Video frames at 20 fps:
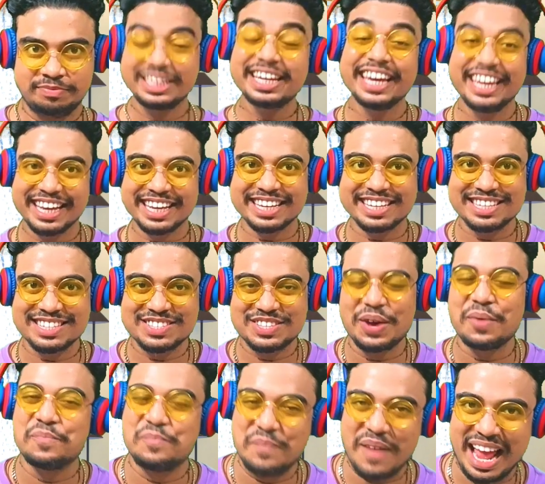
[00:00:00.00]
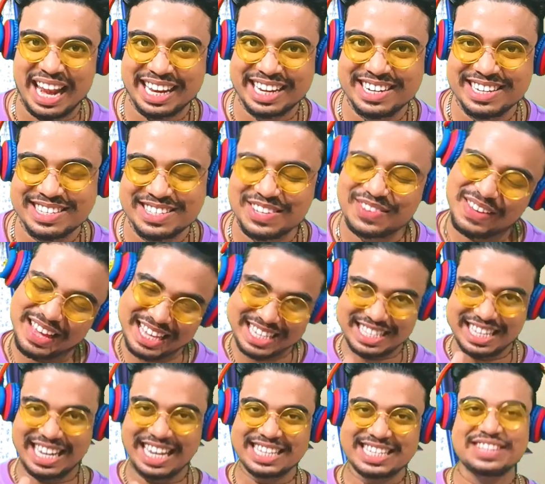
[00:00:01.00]
কি সব মালখ সব
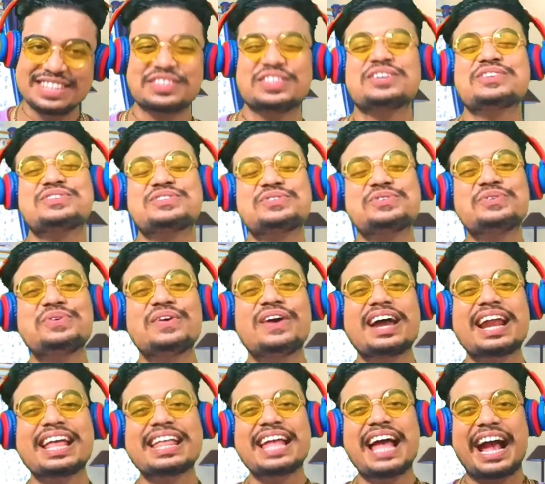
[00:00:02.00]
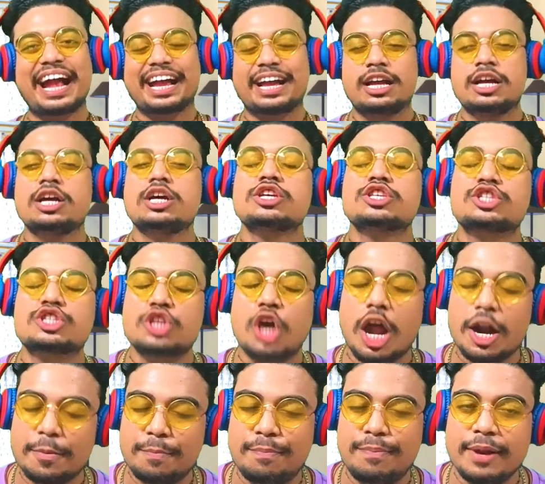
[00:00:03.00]
এসে গেছেন তো শুরু করা যাক
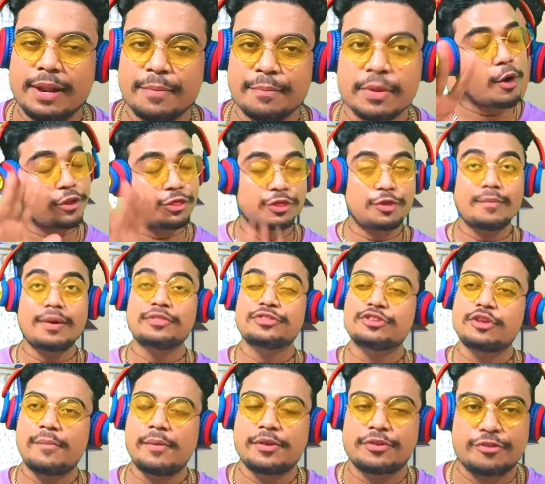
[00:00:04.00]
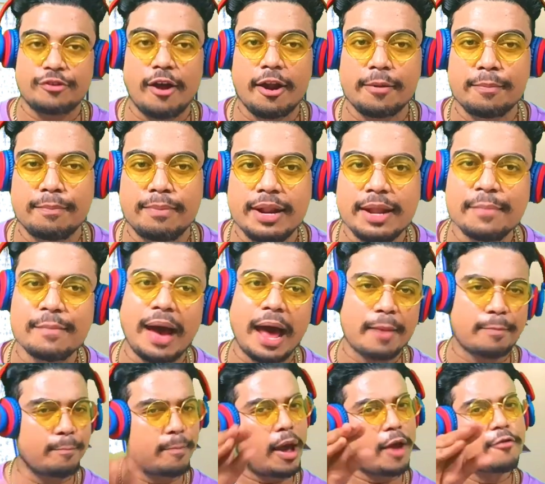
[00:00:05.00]
শর্ট ফিল্ম বর্তমান সময়ে শর্ট ফিল্ম
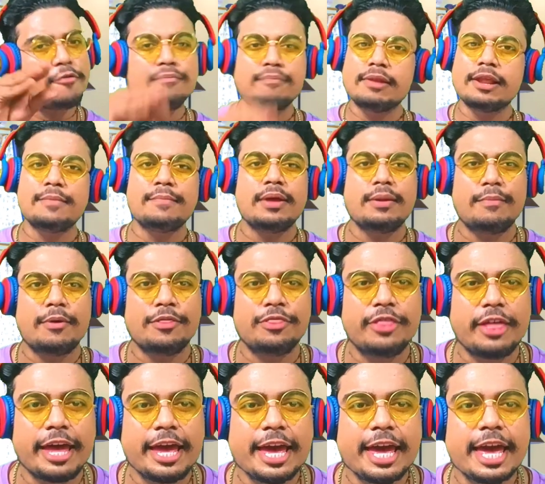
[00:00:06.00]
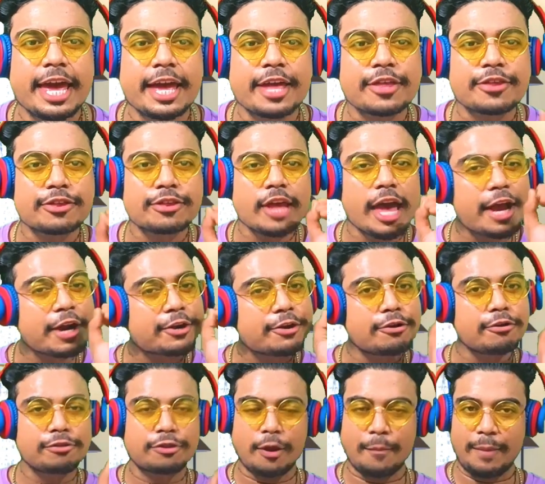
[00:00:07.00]
আর পানু ফিল্মের মধ্যে
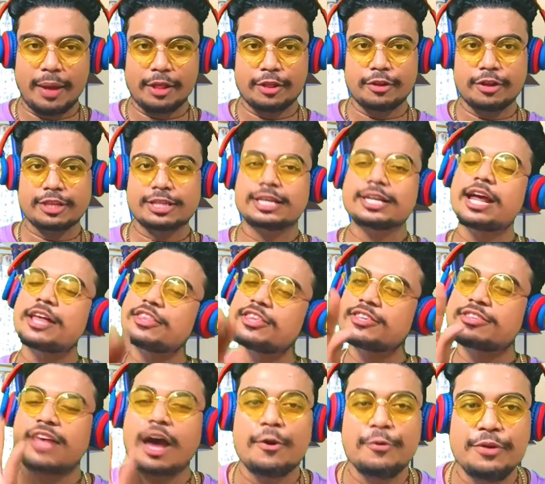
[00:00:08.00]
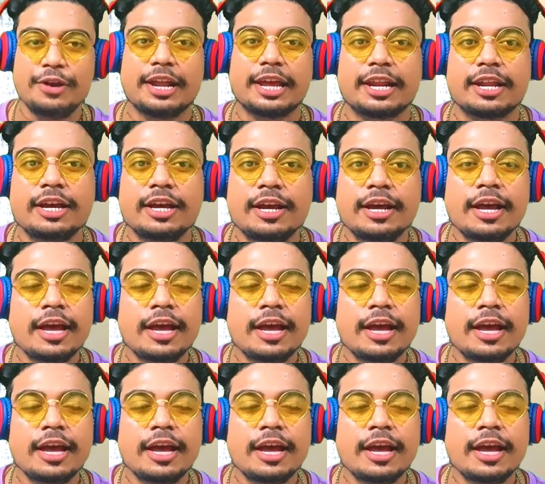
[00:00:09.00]
একটু তফাৎ আছে সেটা হচ্ছে সাউন্ডের